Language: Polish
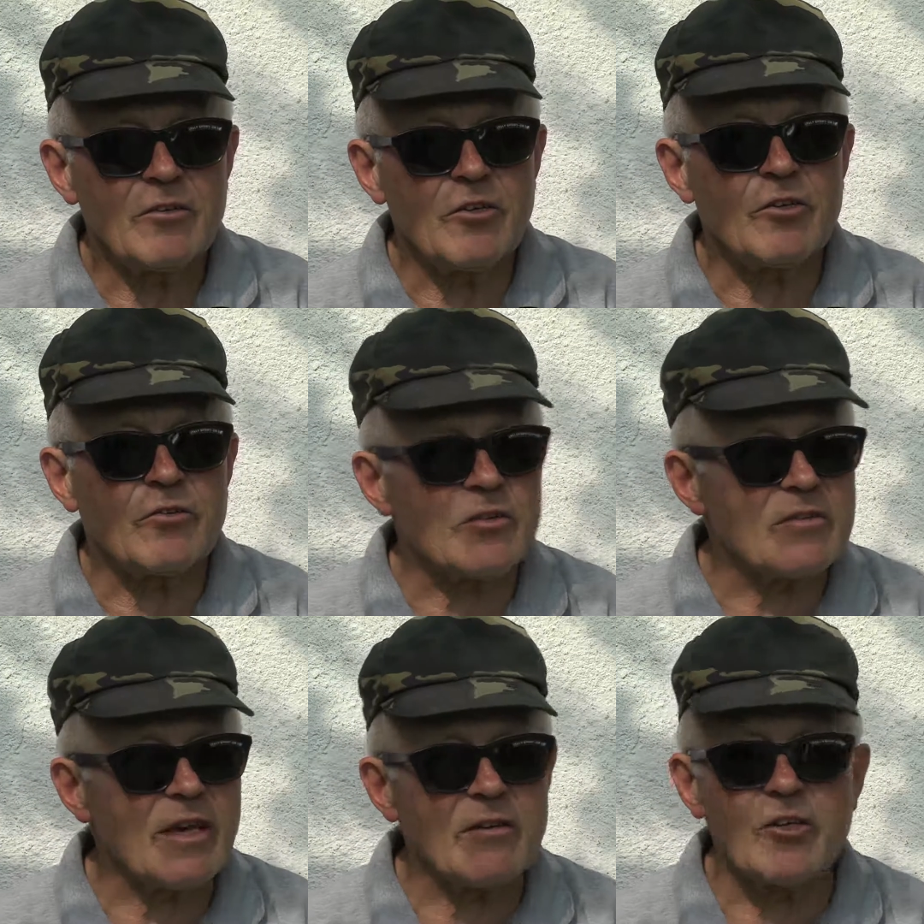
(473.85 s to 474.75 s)
I co z
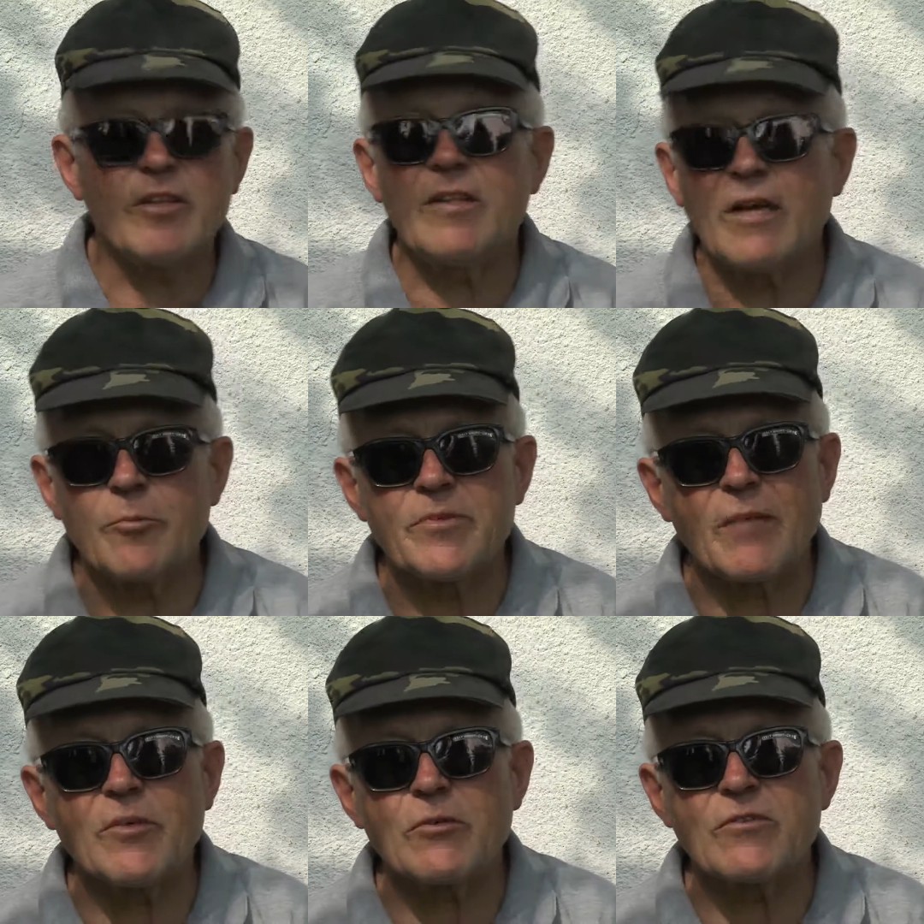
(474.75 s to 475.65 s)
tego? Jednego psa
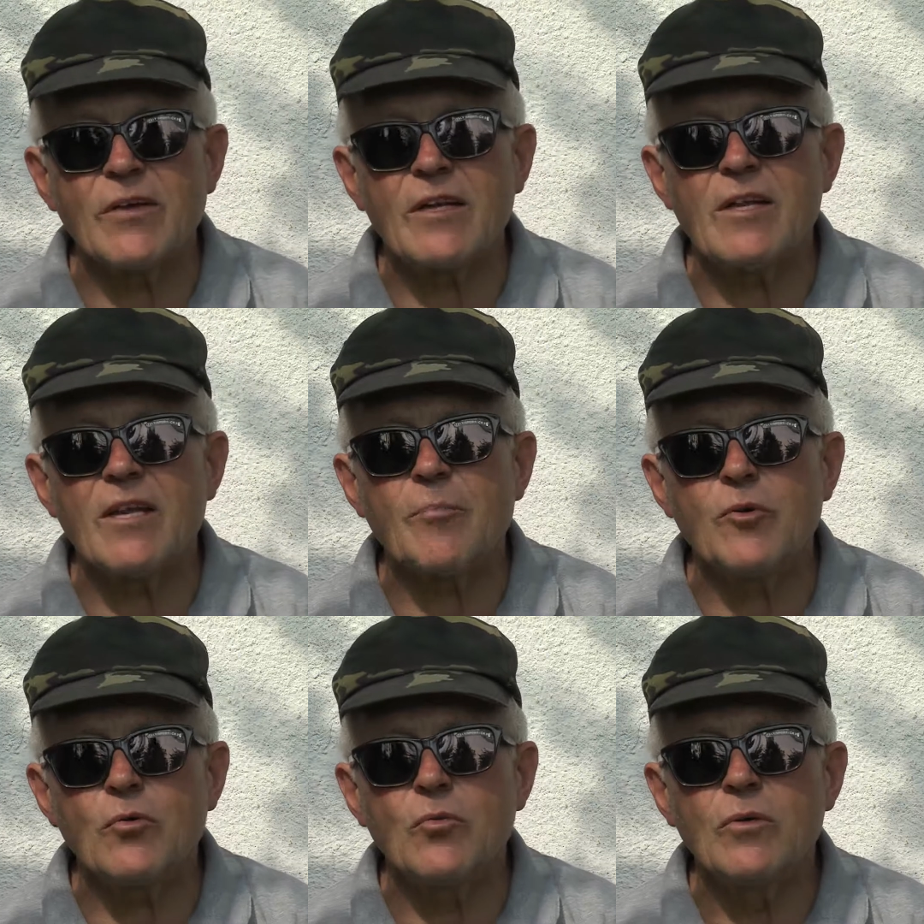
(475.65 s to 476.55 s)
mi rozwalili na
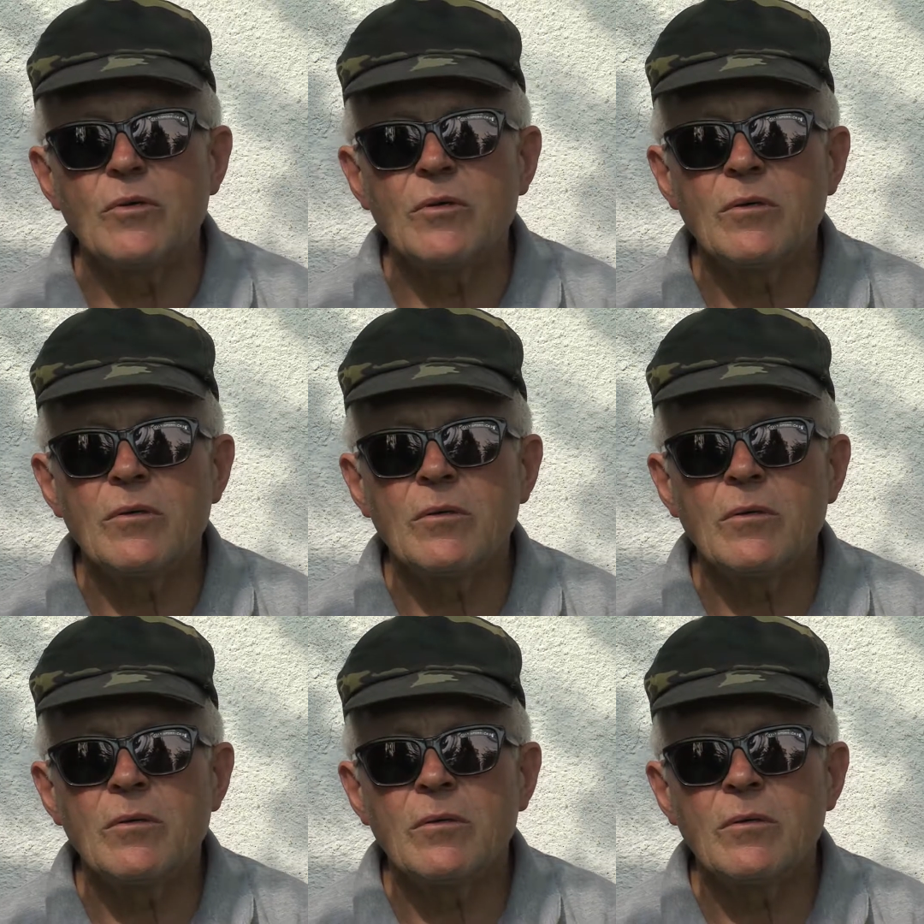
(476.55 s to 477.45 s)
pół.
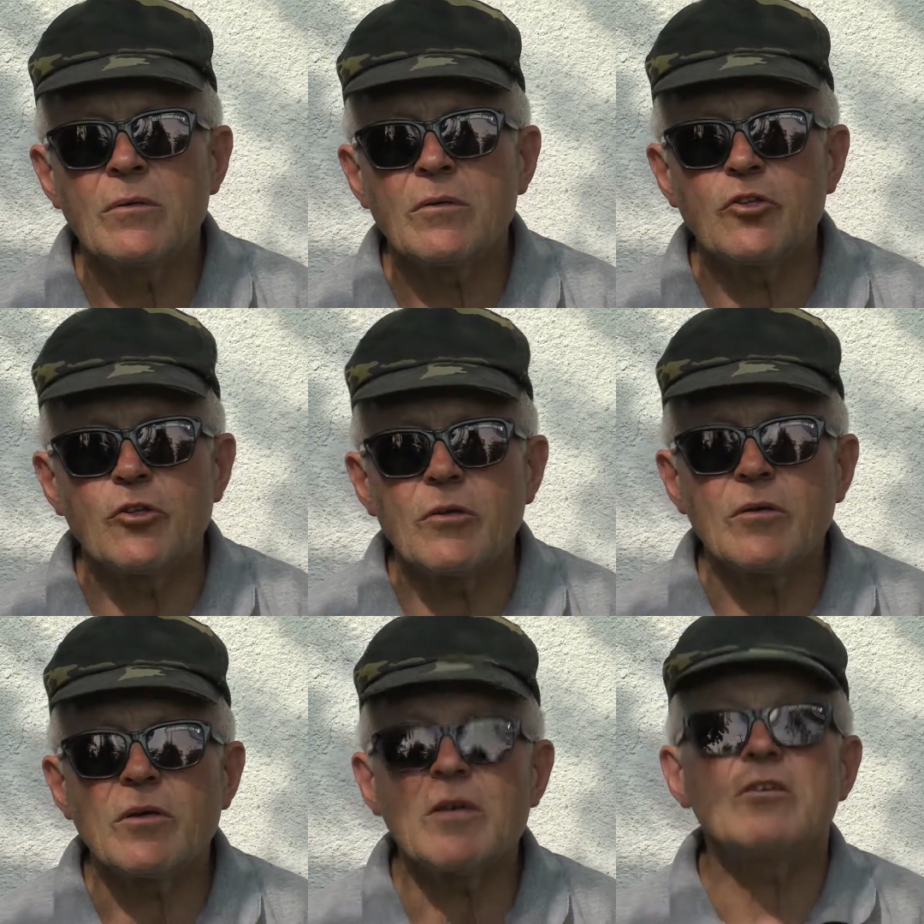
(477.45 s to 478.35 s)
Kto?
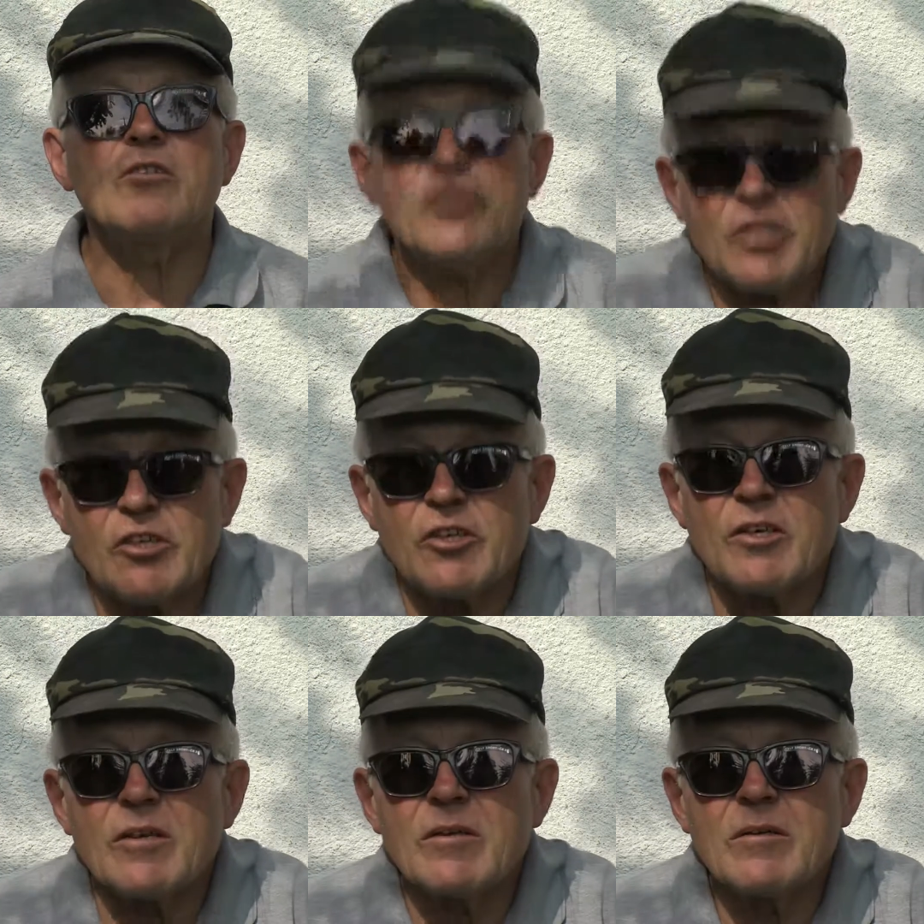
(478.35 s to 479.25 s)
dziki.